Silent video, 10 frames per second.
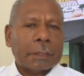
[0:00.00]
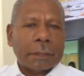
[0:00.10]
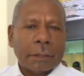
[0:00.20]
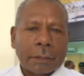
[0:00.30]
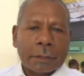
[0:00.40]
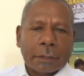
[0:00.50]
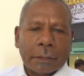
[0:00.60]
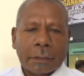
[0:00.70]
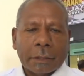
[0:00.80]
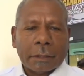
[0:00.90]
Jadi
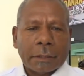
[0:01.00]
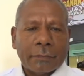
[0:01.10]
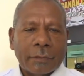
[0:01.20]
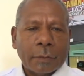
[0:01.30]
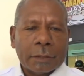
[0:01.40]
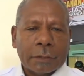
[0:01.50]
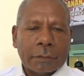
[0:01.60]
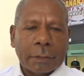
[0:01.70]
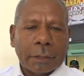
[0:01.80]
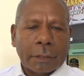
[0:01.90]
tadi kita evaluasi
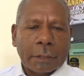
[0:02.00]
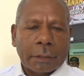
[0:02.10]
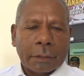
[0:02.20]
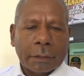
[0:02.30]
supaya